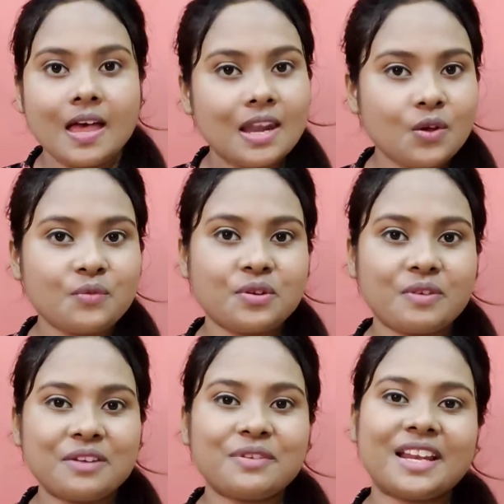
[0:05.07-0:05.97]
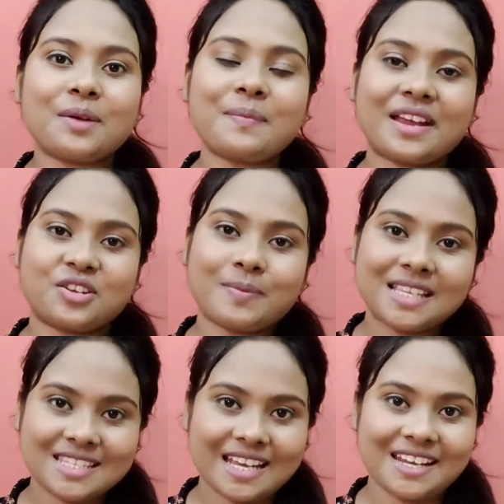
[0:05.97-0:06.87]
হ্যালো এভরিওয়ান ওয়েলকাম ব্যাক টু
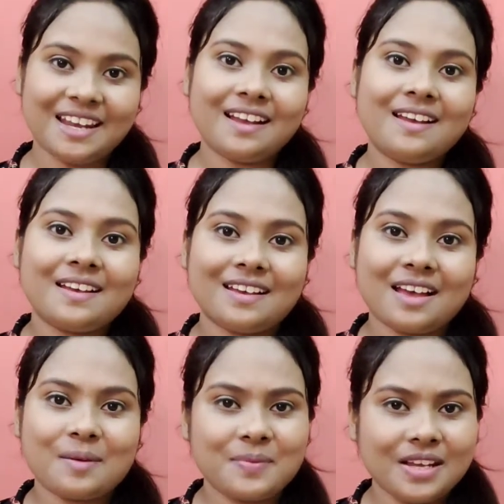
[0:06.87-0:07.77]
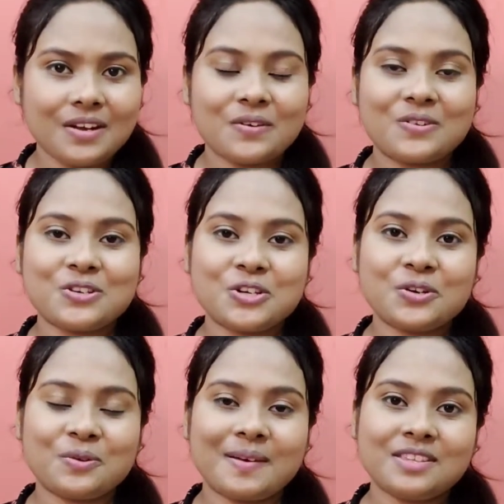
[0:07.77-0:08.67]
মাই চ্যানেল আপনি কি রহস্য
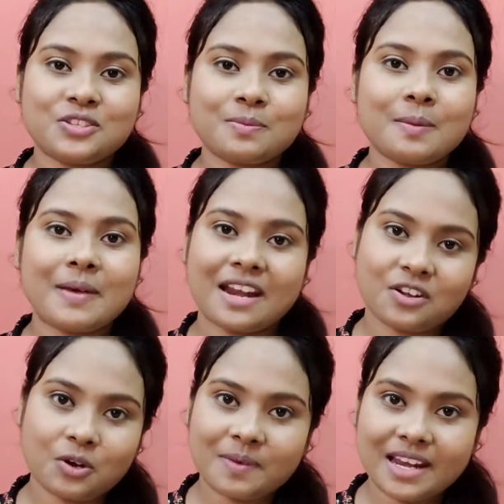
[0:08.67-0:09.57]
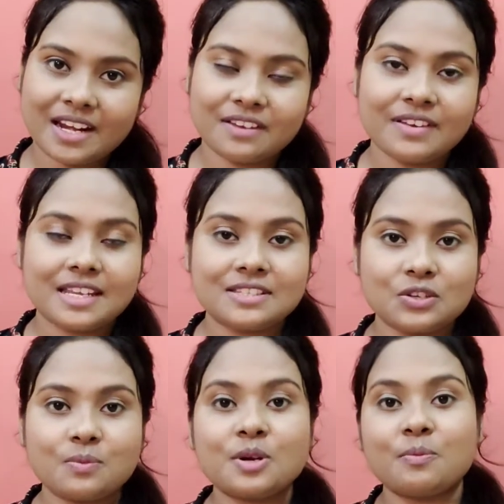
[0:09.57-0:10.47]
রোমাঞ্চ বা প্যারানর্মাল
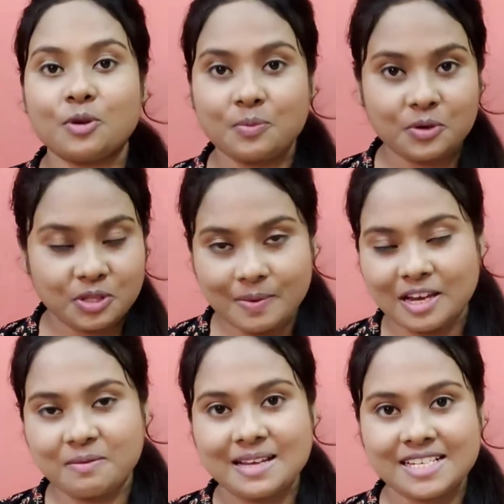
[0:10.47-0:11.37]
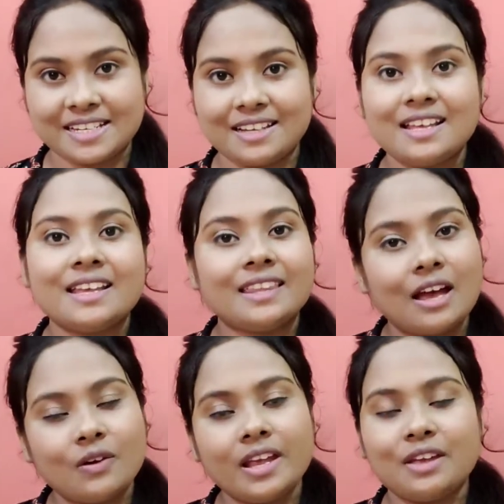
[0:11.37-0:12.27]
অ্যাক্টিভিটিসের উপরে বই পড়তে ভালোবাসেন
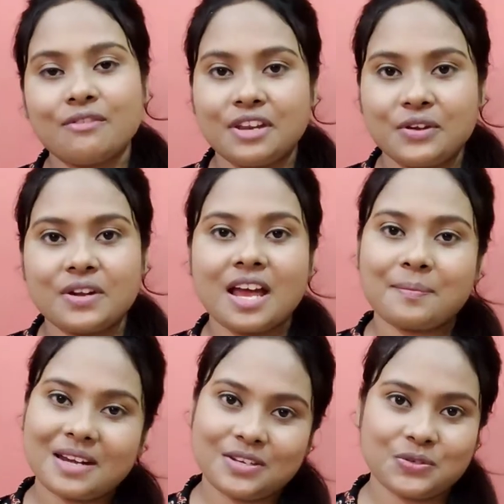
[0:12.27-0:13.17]
তাহলে এই ভিডিওটা আপনার